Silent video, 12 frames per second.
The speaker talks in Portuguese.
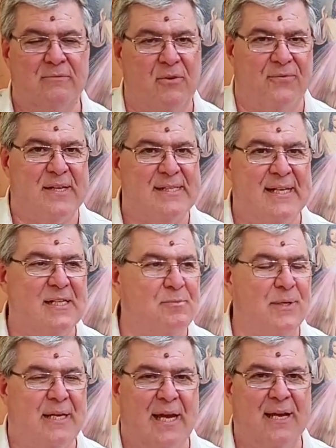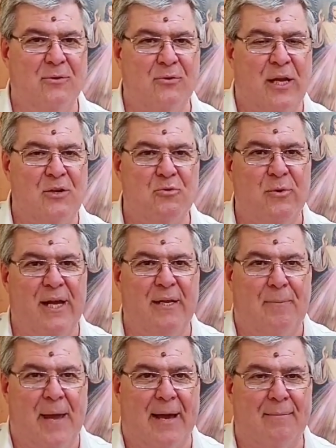Não vou fazer isso porque não tem joelho
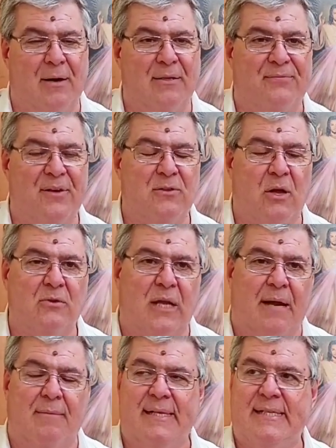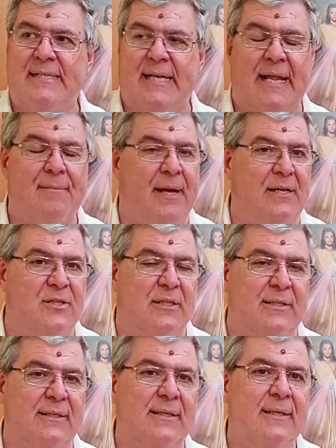e pega a mão na frente do altar. Mas, sinceramente,
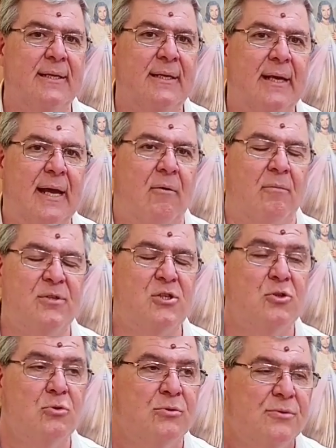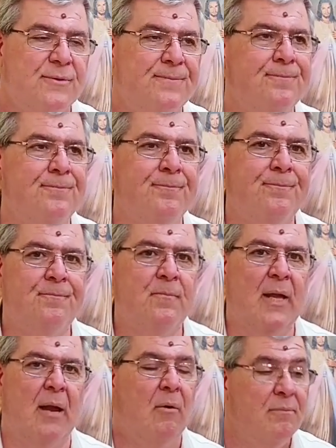né? é um absurdo.
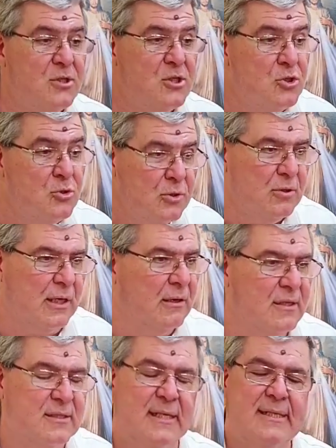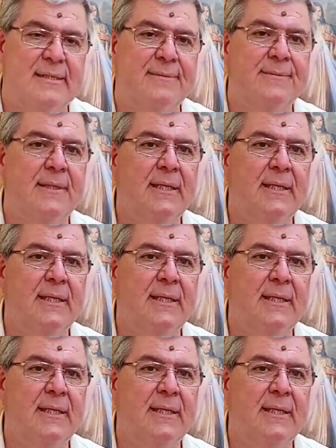É um absurdo um negócio desse.